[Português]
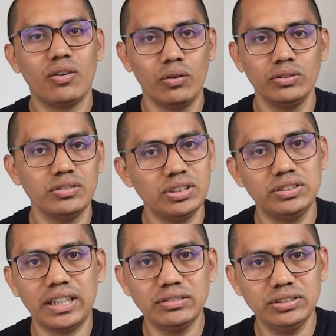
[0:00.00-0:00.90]
com o teu
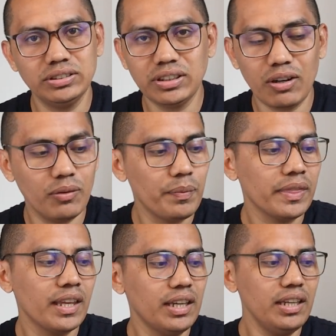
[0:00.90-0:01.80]
certificado digital.
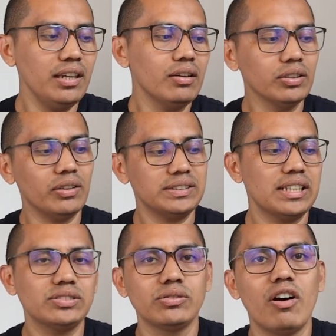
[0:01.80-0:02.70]
E com o teu
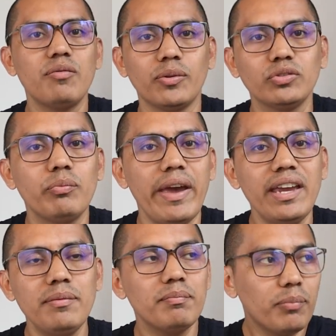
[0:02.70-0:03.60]
acesso do
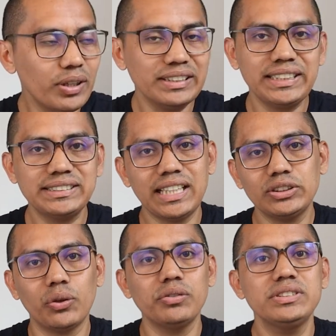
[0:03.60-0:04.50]
gov.br, pode
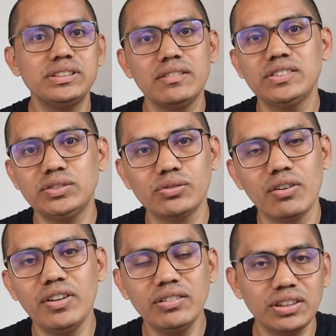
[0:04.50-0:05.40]
acessar todos os serviços do
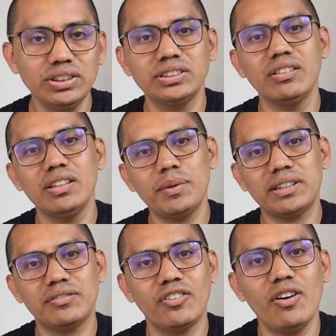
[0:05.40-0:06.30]
governo que estão na
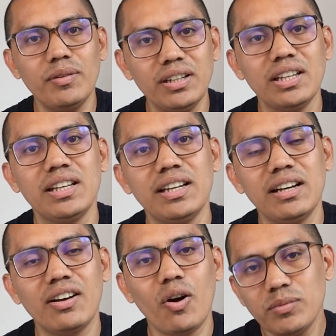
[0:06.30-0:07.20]
plataforma,
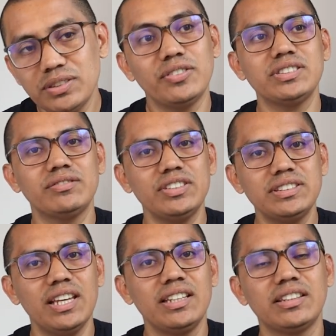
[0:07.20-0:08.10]
como se fosse
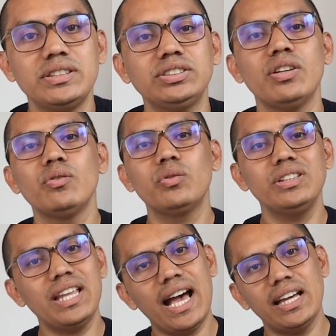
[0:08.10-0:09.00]
você. Então, existe aí um
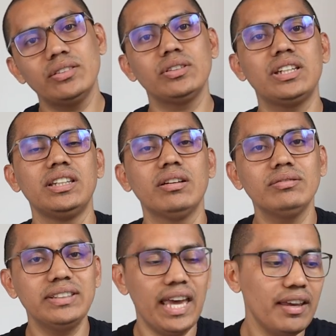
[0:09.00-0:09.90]
cuidado que
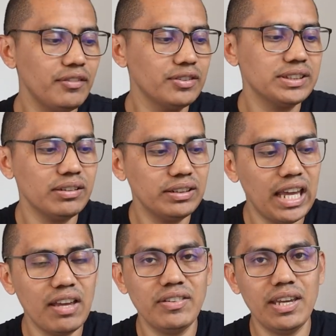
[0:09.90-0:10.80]
não deve, você não
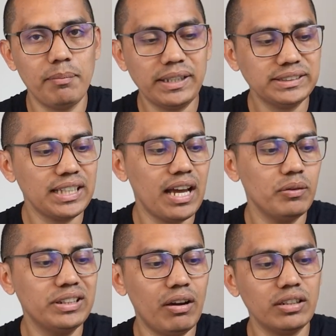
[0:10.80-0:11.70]
deve
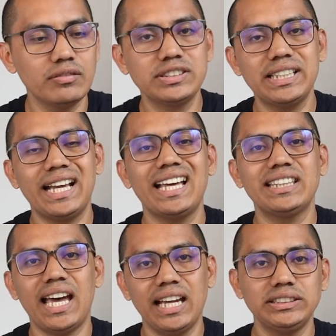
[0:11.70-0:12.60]
repassar. O ideal é que você
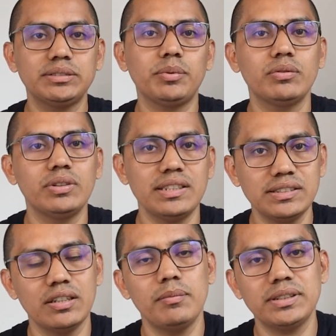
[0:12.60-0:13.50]
cadastre
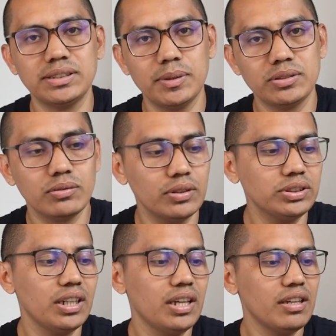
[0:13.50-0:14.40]
procuração para essas pessoas